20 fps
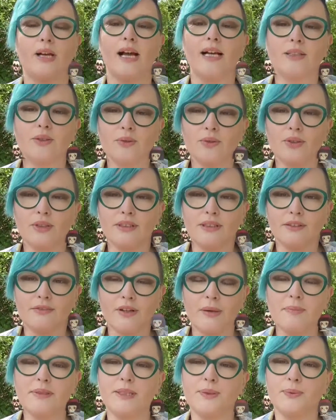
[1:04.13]
Donc Action Santé
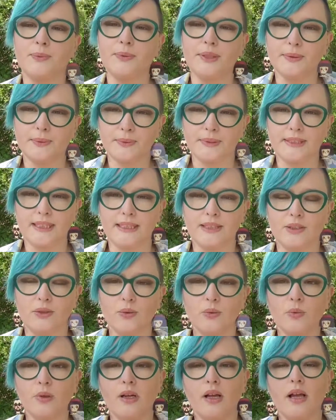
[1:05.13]
Femmes, c'est une
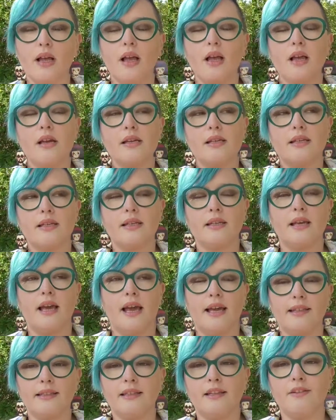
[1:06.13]
association qui
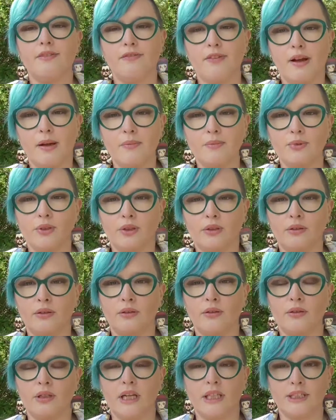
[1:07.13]
aide les femmes
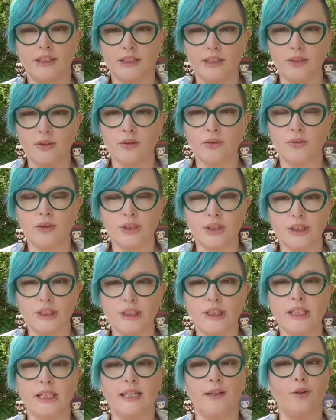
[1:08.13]
dans la
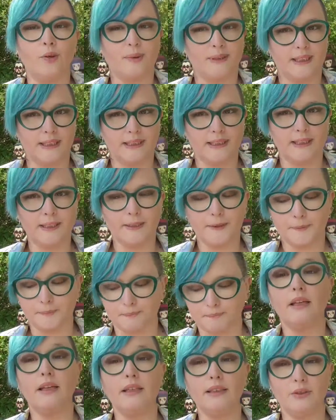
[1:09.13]
gynécologie et l'obstétrique
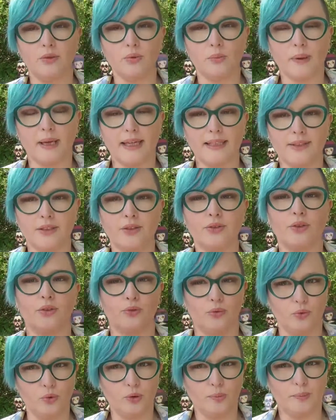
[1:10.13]
et ils sont présents
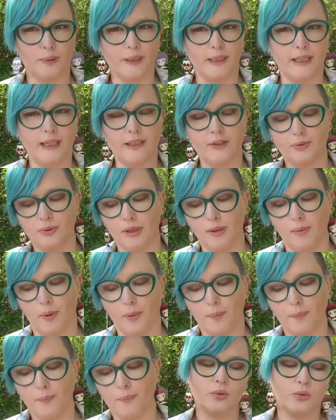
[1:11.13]
dans 12 pays
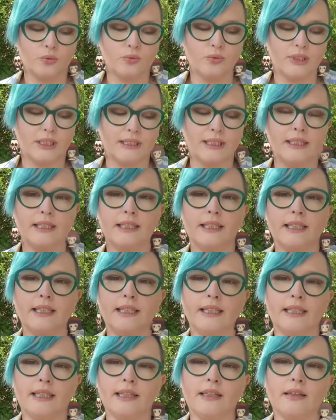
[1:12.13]
actuellement. Donc on nous a
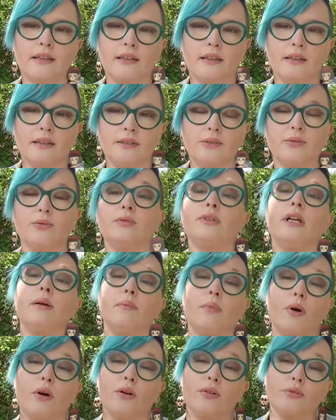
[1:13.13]
décrit, euh, donc
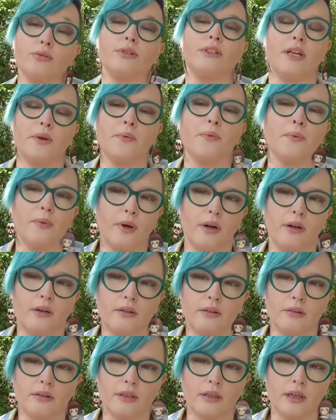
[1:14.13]
d'abord, il y a eu
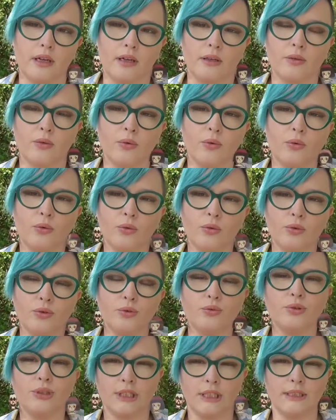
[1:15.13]
un, gros
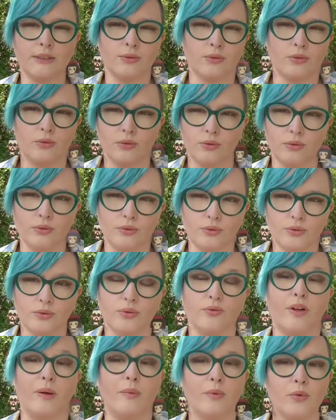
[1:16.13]
sujet sur, le,
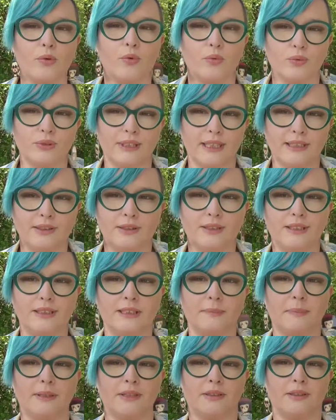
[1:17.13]
sur vraiment le contexte de ce
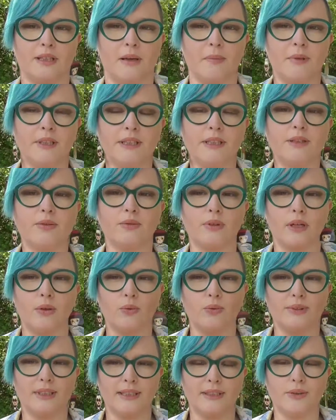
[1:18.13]
qui se passe en Arménie, donc un
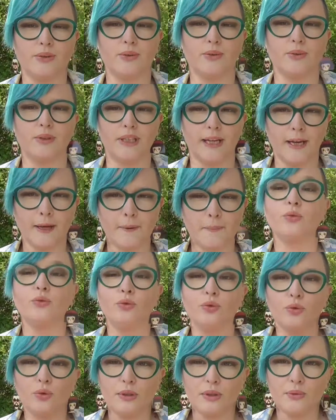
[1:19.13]
contexte de guerre. Donc
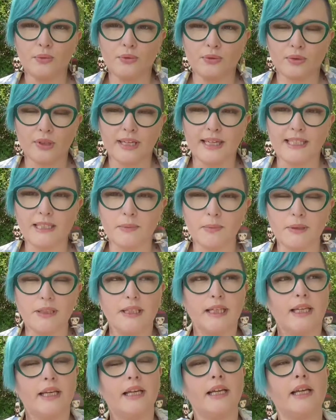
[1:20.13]
du coup, ils nous ont
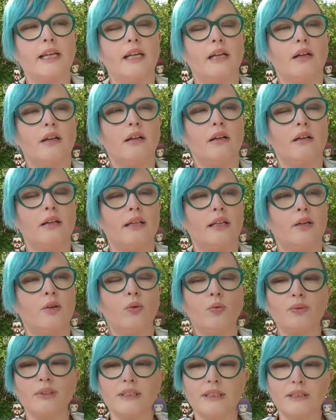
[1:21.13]
expliqué euh, les
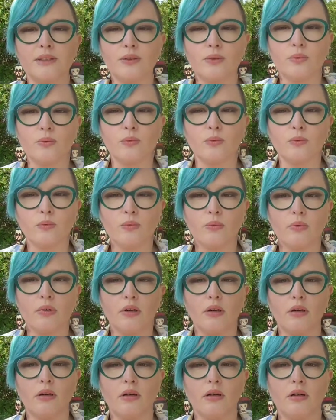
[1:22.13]

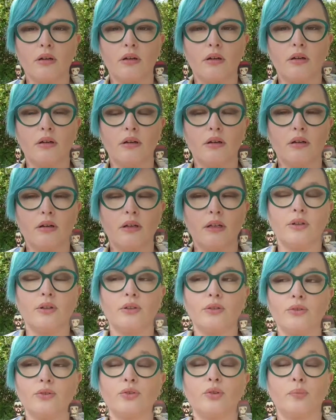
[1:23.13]
conditions euh,
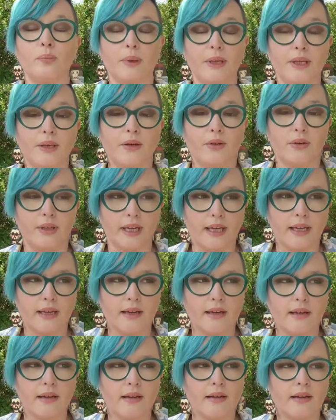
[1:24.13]
dans ce pays en
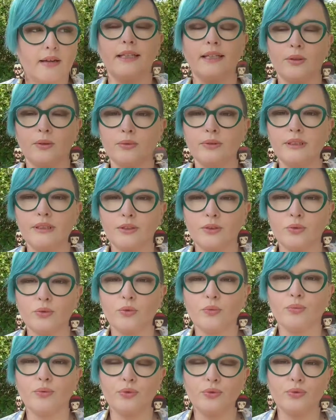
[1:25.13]
guerre, les
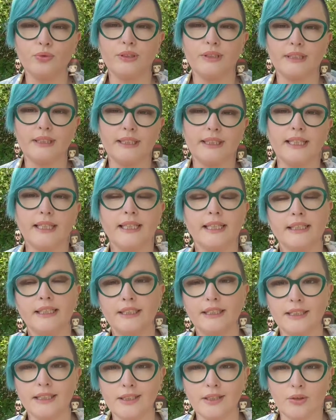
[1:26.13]
conditions pour tout ce qui est
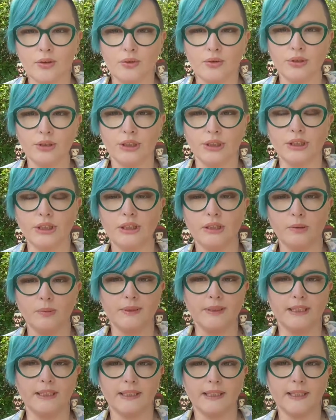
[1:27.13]
gynécologie
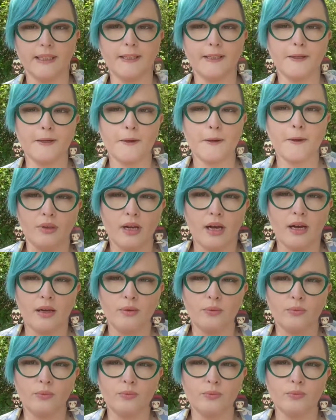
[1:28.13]
obstétrique.
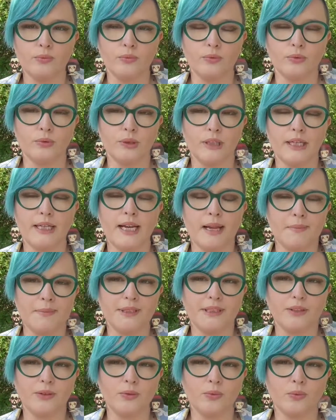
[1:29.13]
Là où est la
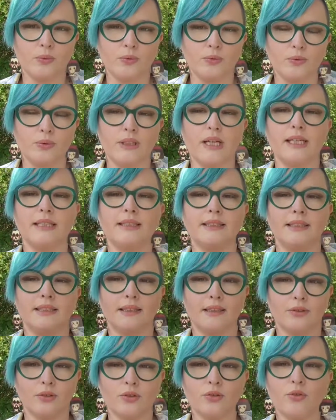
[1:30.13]
mission, en tout cas,
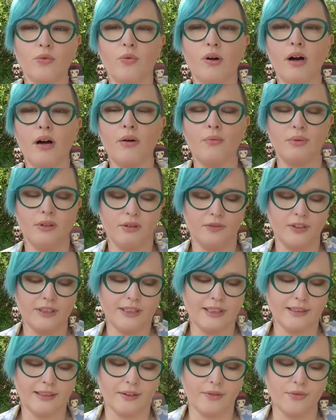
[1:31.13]
c'est un endroit où il fait
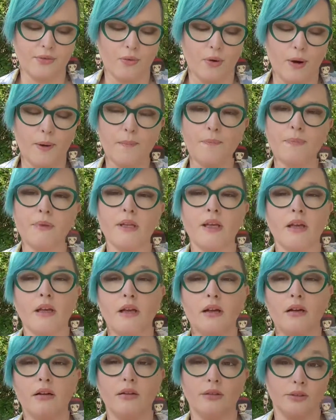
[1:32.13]
très très froid.
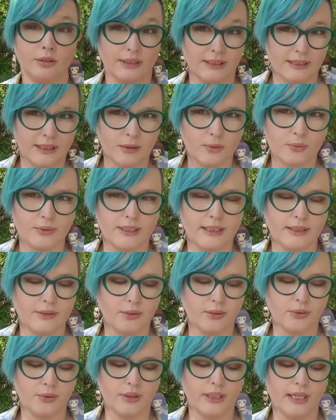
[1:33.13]
c'est un
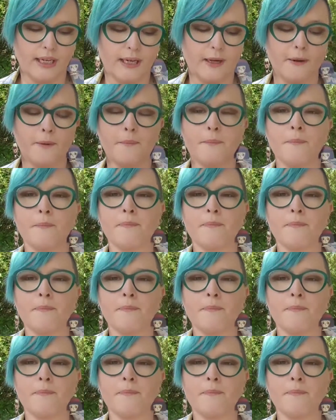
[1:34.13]
contexte de guerre.